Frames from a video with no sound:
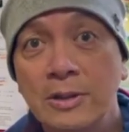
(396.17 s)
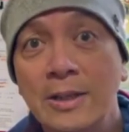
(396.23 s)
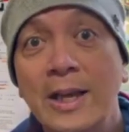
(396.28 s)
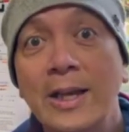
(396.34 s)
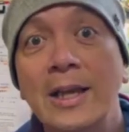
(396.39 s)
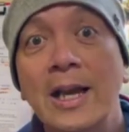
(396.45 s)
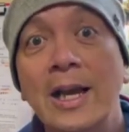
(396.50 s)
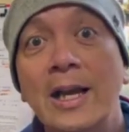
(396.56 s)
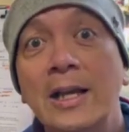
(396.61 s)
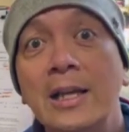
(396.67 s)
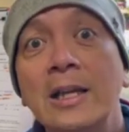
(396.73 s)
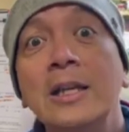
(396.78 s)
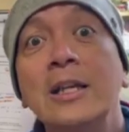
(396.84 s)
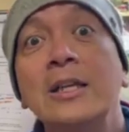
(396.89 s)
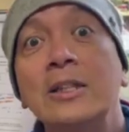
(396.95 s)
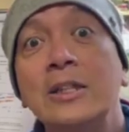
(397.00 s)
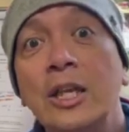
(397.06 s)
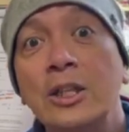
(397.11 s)
Kaya
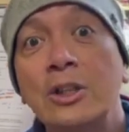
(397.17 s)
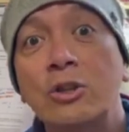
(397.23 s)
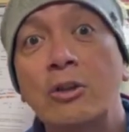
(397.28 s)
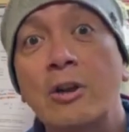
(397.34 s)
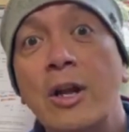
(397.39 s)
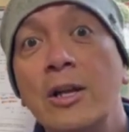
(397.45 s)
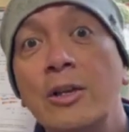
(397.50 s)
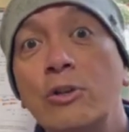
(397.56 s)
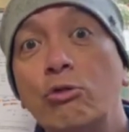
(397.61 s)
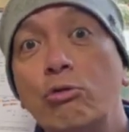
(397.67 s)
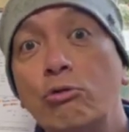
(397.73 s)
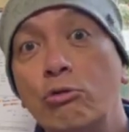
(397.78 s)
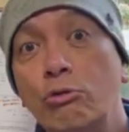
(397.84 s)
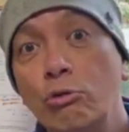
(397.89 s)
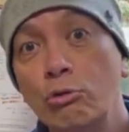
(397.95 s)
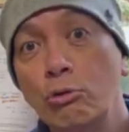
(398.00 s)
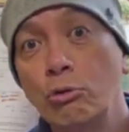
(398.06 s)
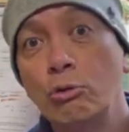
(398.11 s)
they try
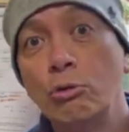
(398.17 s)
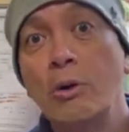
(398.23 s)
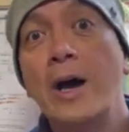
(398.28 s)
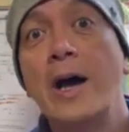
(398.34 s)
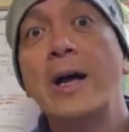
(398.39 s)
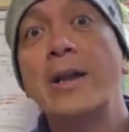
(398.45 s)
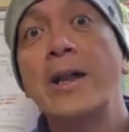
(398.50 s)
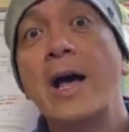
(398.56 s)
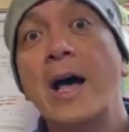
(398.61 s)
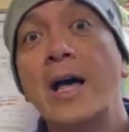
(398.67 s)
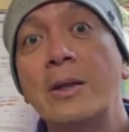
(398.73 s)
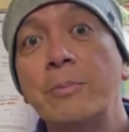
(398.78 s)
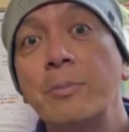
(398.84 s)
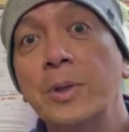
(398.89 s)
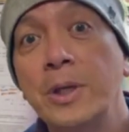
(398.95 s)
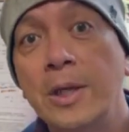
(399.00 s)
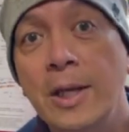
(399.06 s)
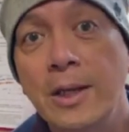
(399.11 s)
to do an
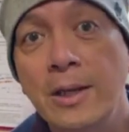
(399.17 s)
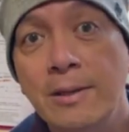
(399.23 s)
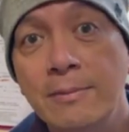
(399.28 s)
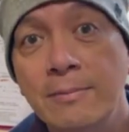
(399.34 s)
RPL.